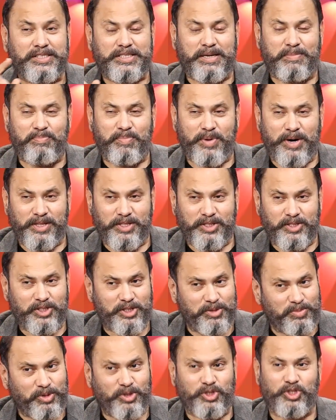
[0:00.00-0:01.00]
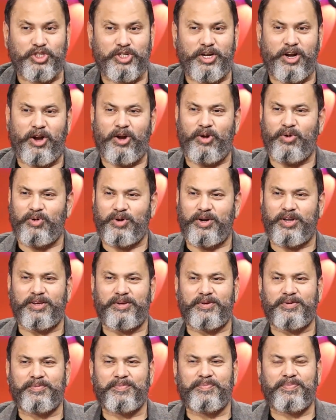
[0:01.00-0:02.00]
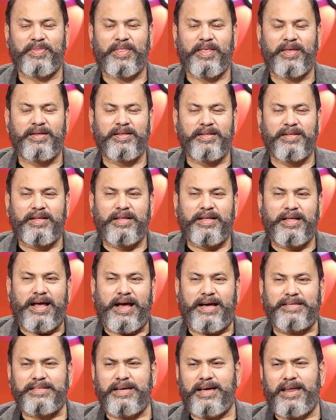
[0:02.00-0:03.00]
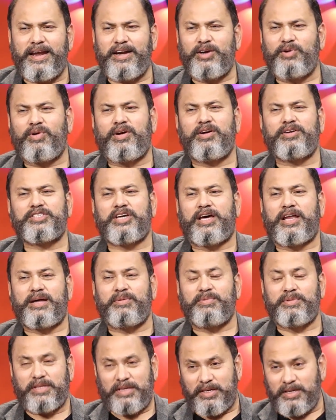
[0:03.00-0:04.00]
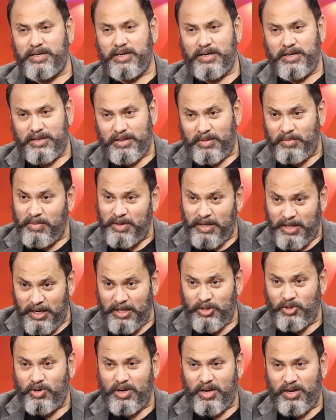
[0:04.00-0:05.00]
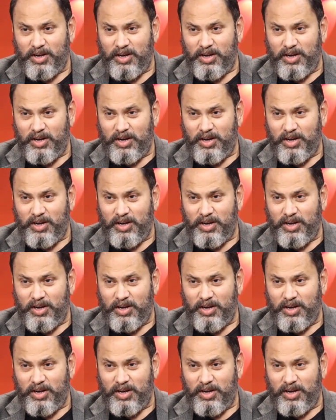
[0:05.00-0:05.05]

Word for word: సంపాదించే పొజిషన్లో ఉంటాయి అయితే అలాంటి వాళ్ళు చాలామంది ఇంకా నేను ఎందుకు